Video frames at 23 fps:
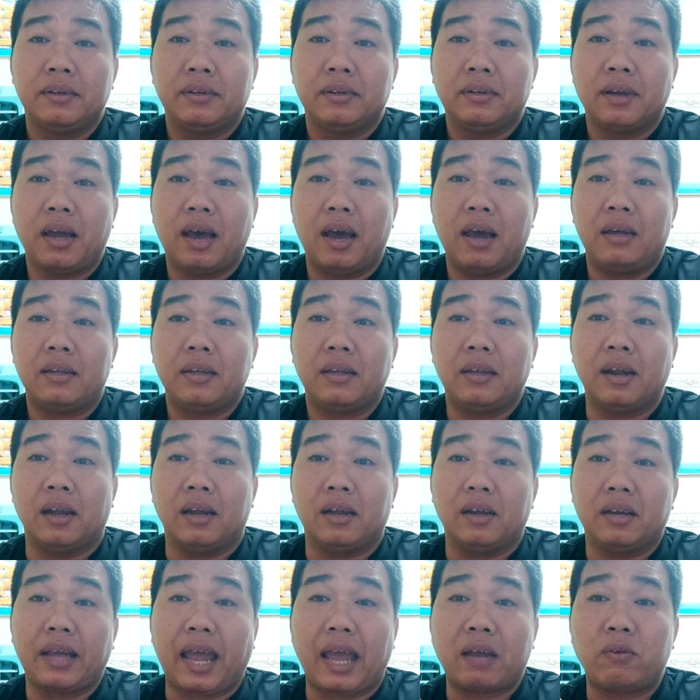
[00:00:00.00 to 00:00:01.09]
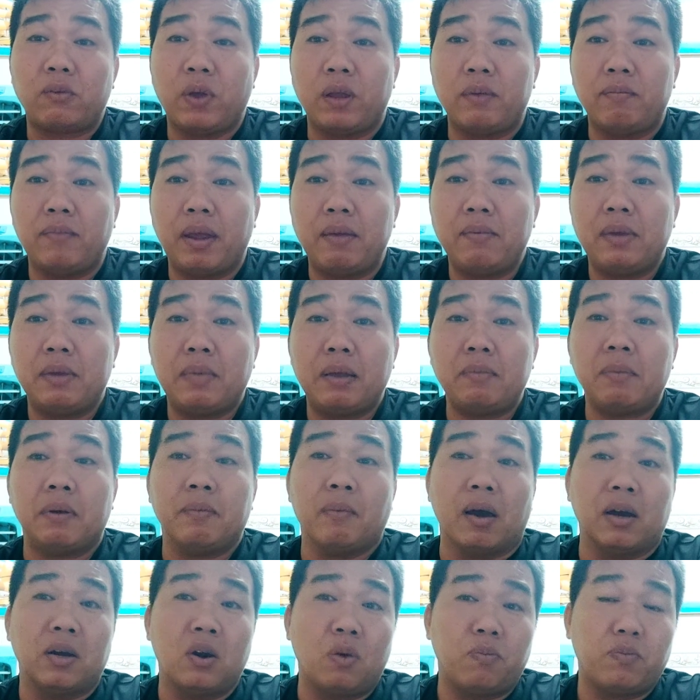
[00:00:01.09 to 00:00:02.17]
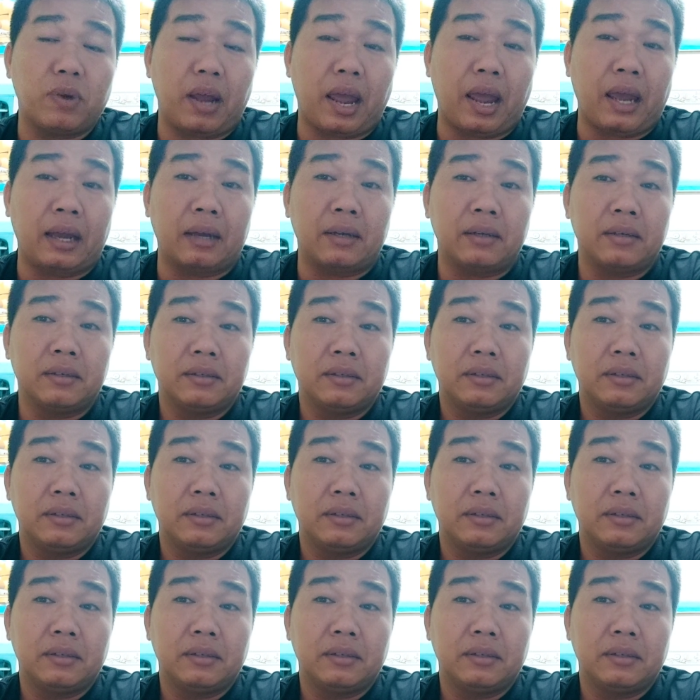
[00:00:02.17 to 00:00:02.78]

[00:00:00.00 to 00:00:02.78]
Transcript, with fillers: đó chứ đừng có cắt nguyên miếng miếng miếng bự bự lúc nó ăn